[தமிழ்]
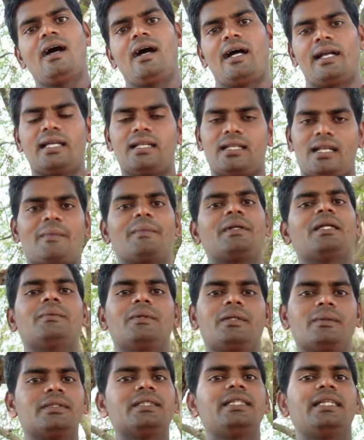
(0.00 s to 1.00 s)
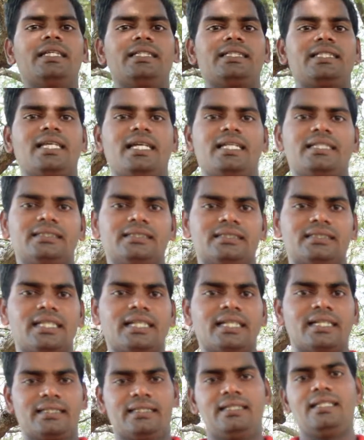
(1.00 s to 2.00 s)
ஆனால் ராமநாதபுரம் வந்து ஈஸியாக இருந்துச்சு
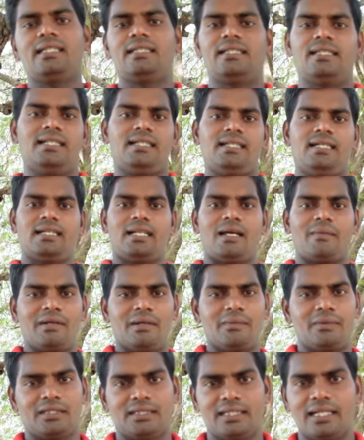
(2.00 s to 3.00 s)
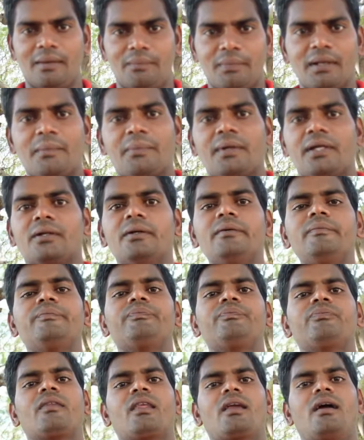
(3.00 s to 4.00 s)
எங்களுக்கு அதனால் நாங்கள் ராமநாதபுரத்துலேயே அப்ளை பண்ணோம்
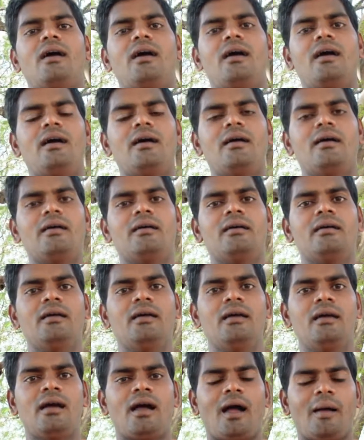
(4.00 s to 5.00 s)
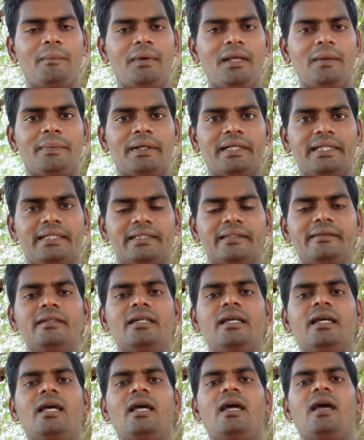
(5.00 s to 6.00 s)
அப்ளை பண்ணிவிட்டு
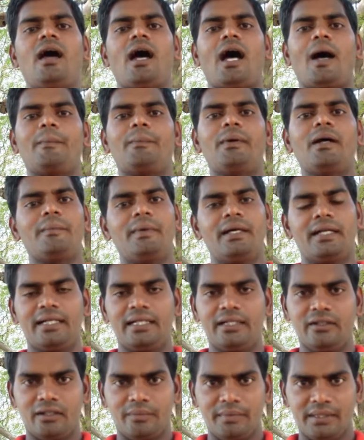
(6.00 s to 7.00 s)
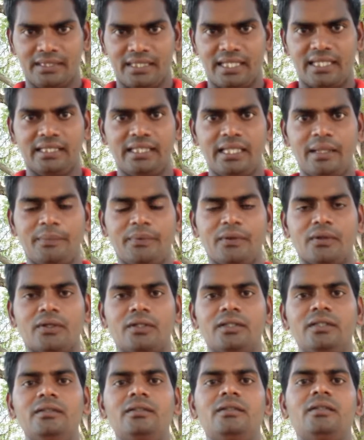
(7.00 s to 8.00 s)
அப்பா அம்மா ரெண்டு பேருமே சேர்ந்தே
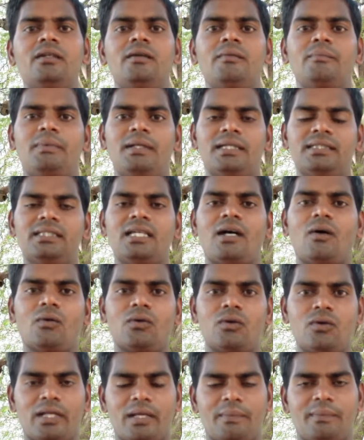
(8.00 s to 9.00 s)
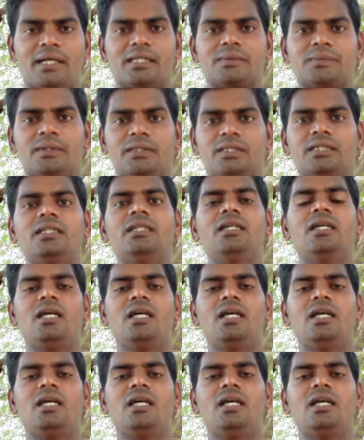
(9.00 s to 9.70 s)
போகணும் ப்ளஸ் அவங்களுடைய பாஸ்போர்ட்டு